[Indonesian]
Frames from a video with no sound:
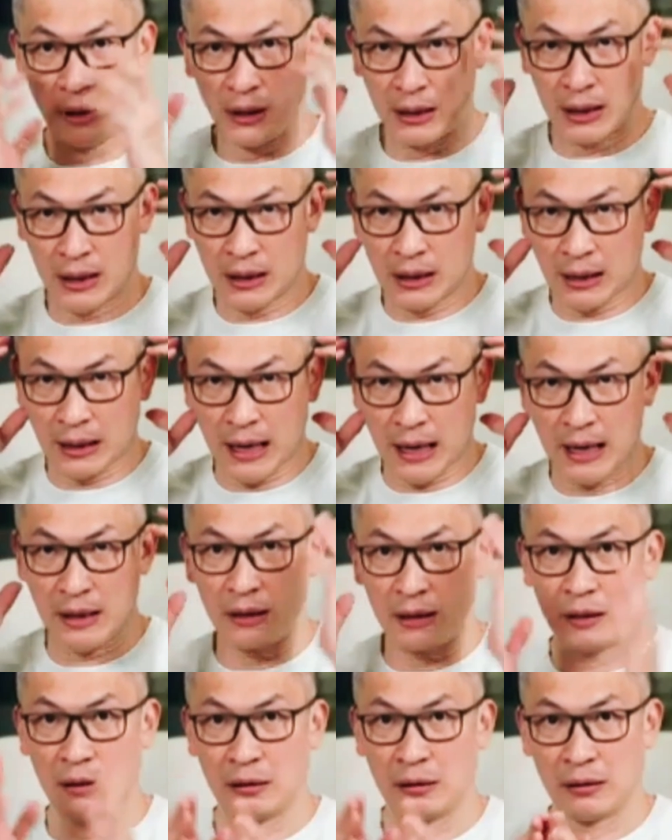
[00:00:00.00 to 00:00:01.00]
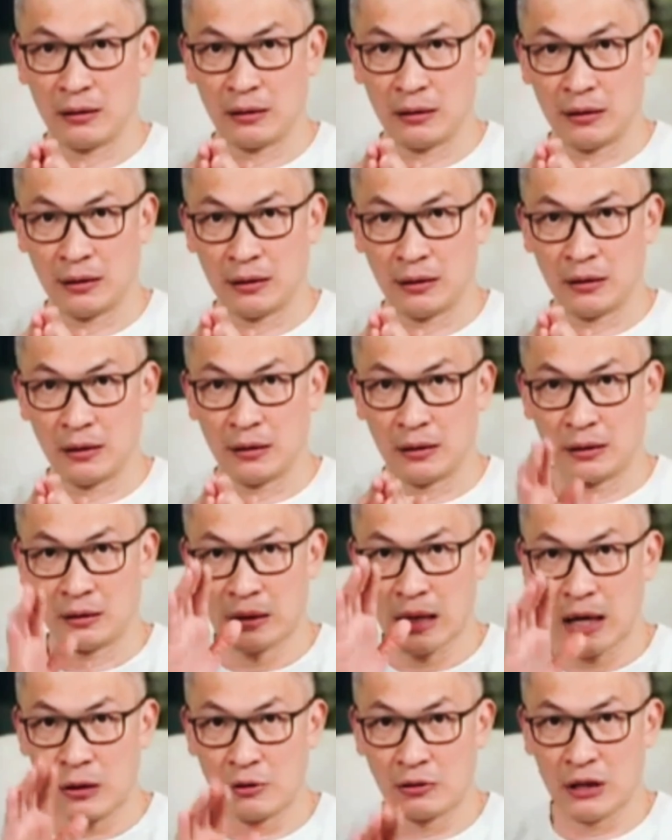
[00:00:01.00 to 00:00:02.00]
dengarkan,
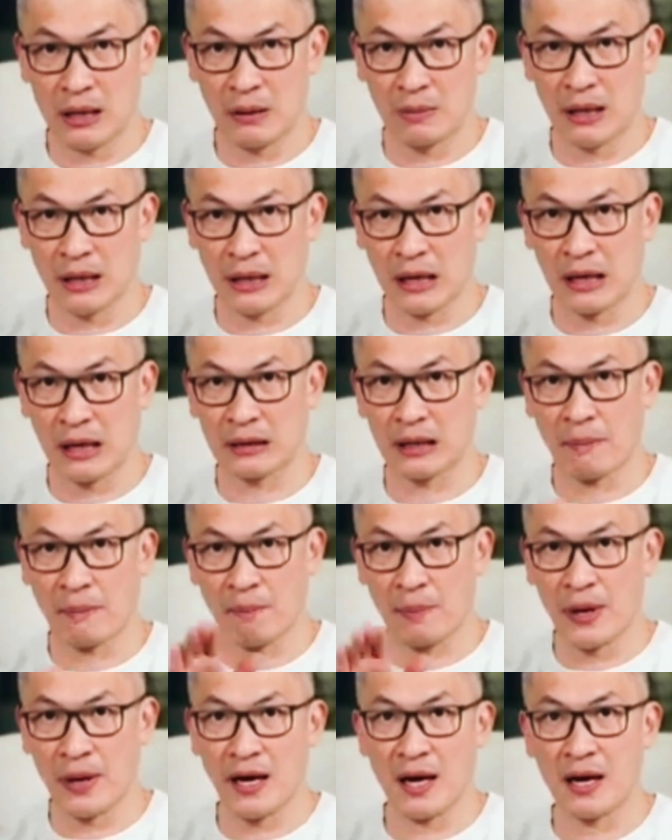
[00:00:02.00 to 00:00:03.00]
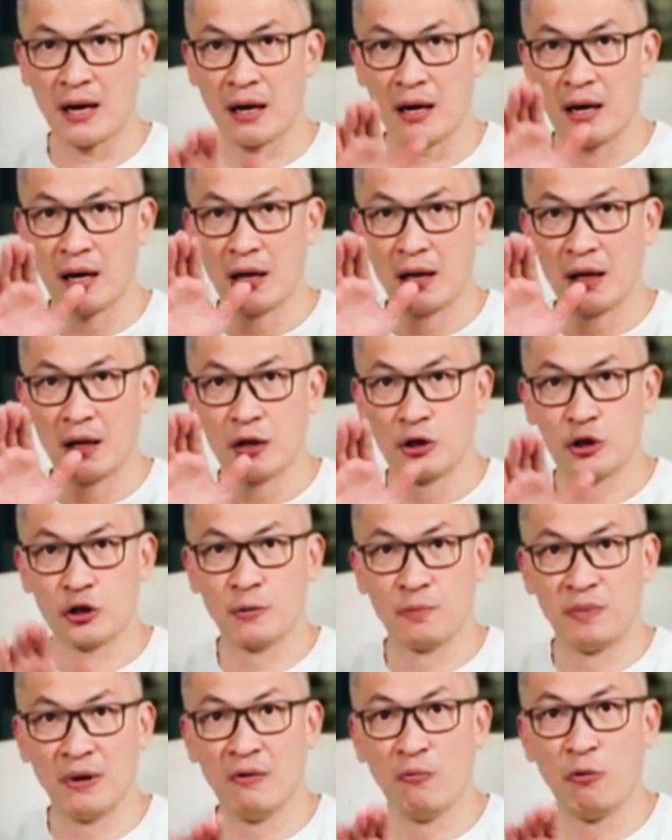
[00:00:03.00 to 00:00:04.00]
taruh dalam kata-kata. Prayer
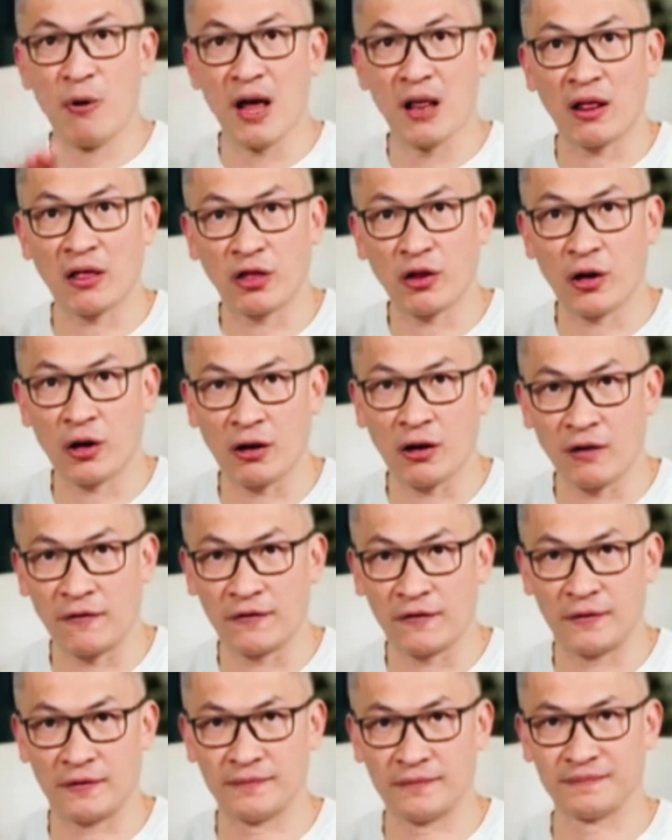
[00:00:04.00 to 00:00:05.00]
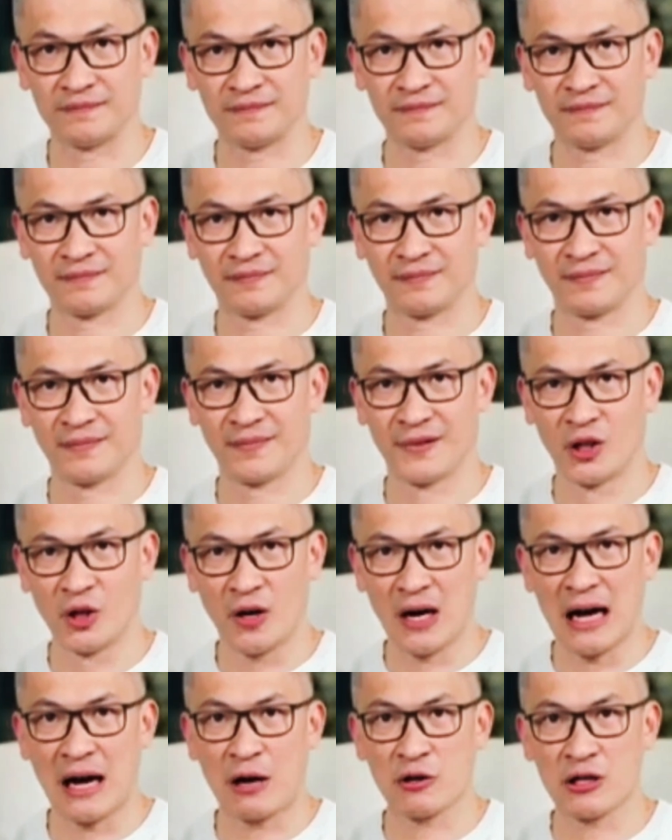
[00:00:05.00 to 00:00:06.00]
should be well thought of.
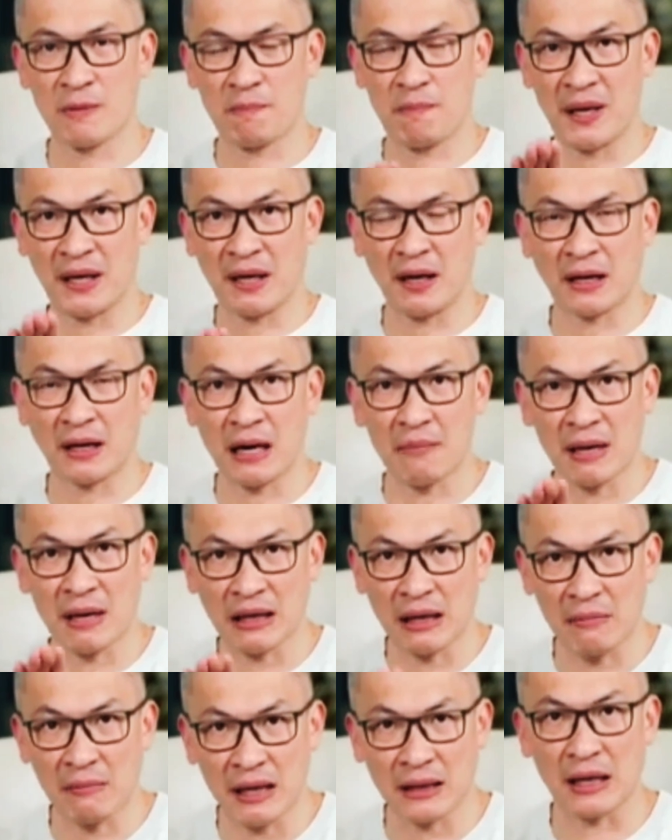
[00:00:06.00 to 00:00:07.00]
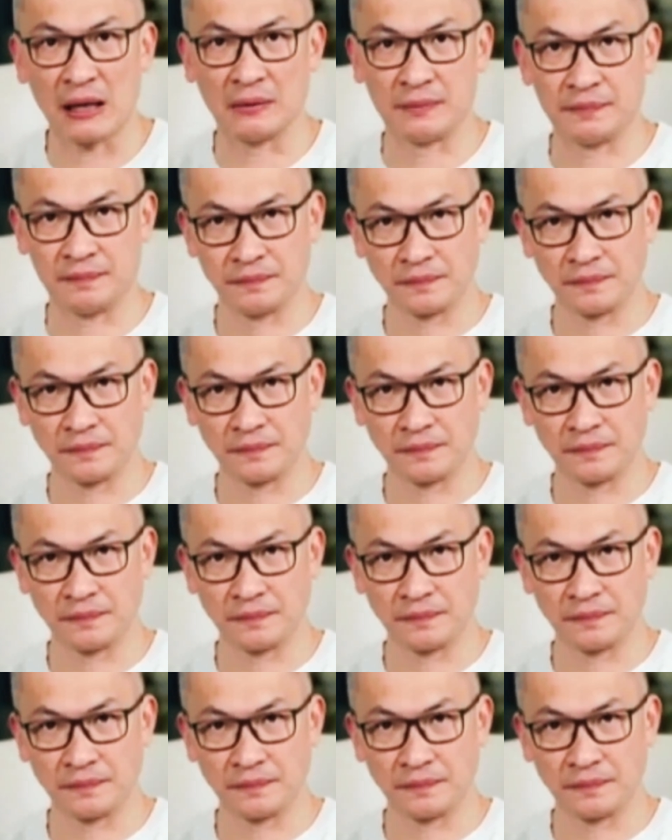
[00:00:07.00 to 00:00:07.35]
Doa harus dipikirkan matang-matang.